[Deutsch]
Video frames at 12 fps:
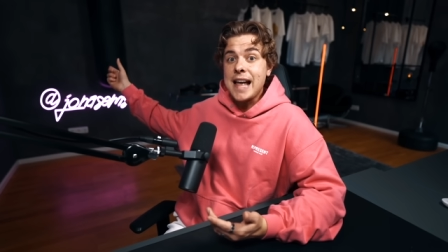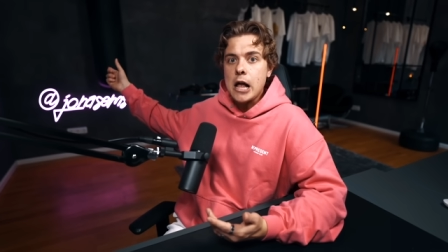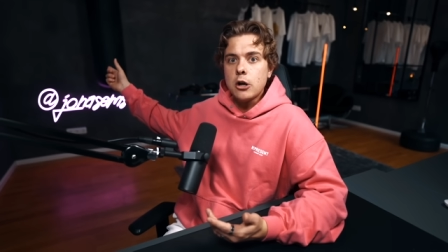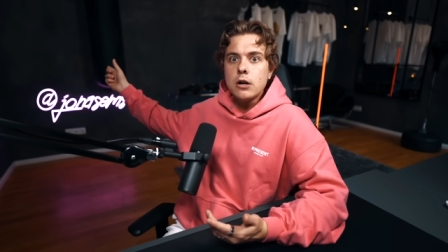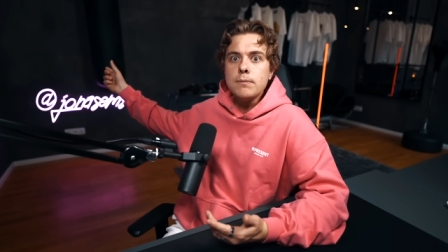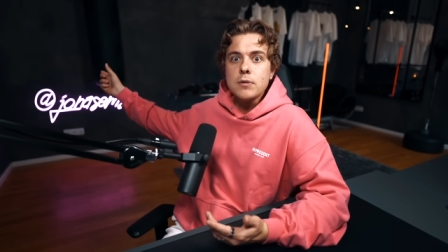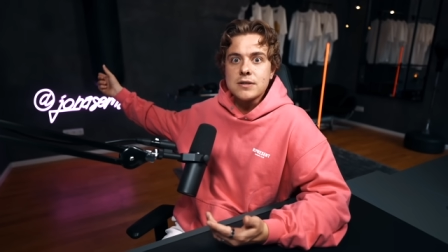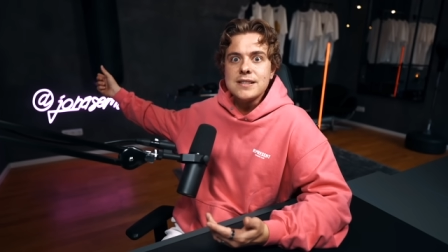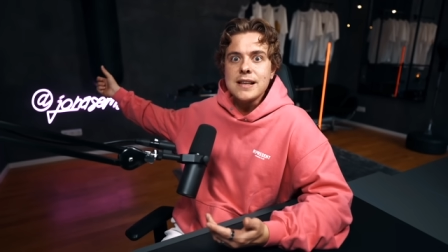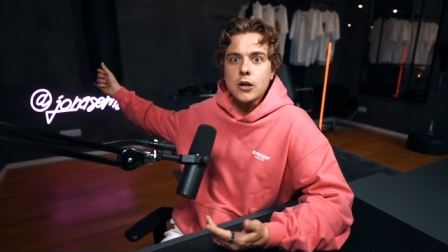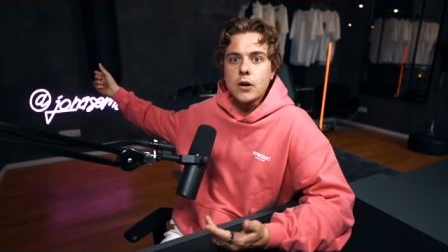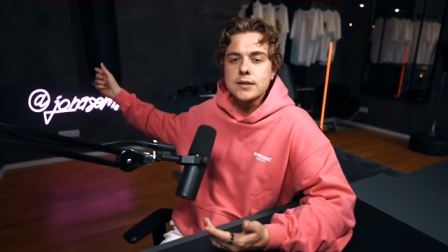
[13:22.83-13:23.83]
der Algorithmus,
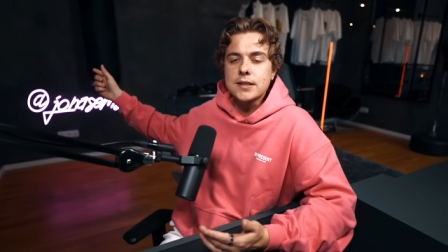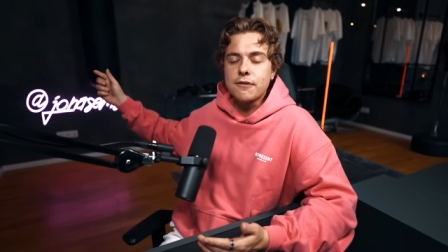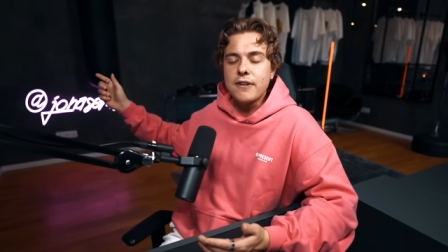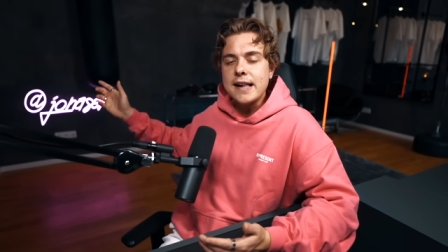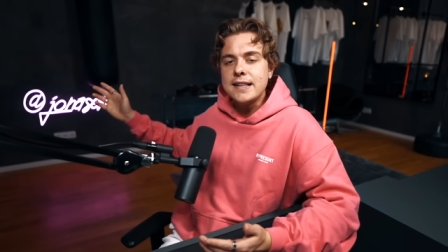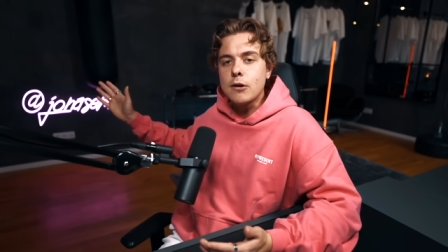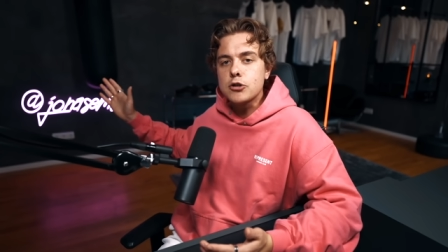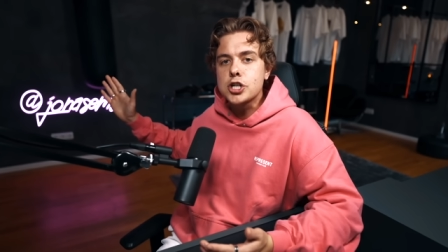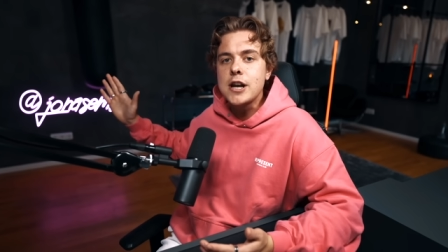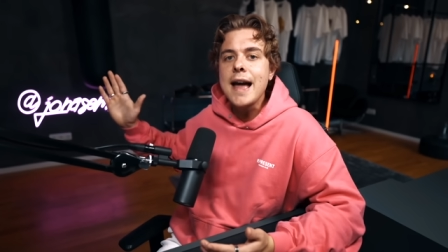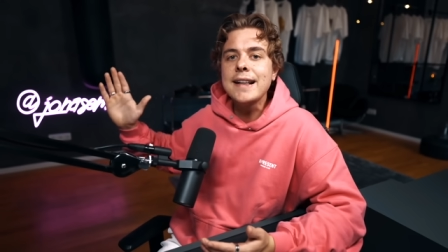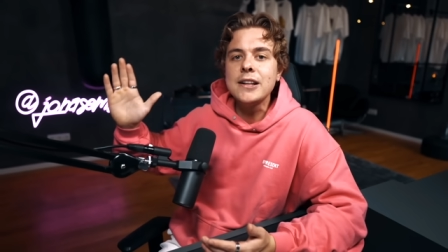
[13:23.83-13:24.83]
dieser Content gefällt dir und
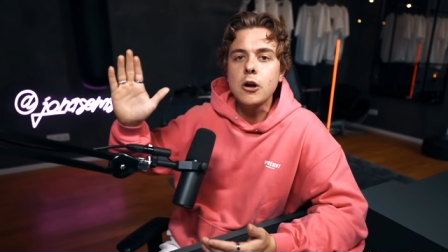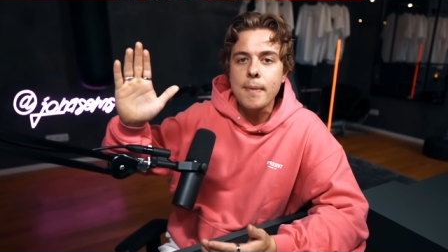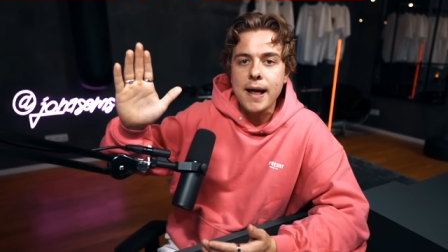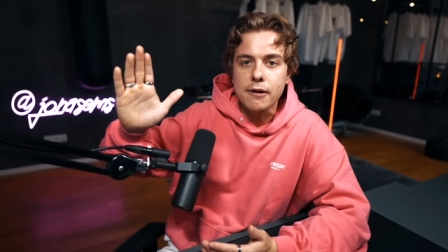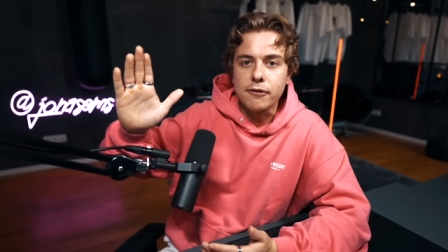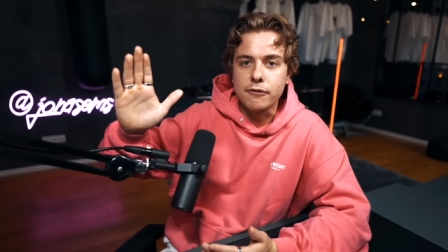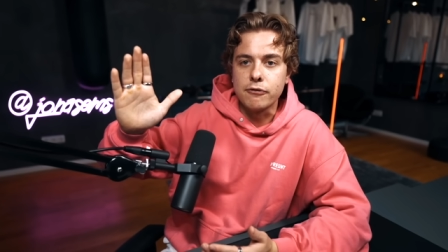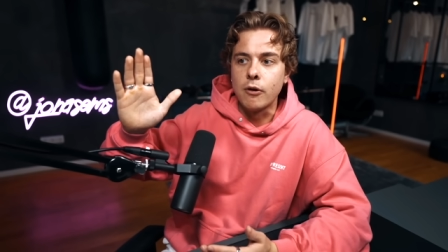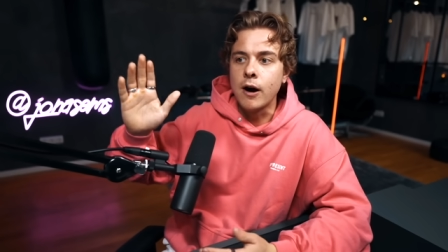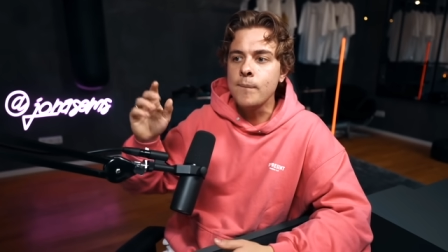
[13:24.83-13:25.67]
schlägt dir noch mehr davon vor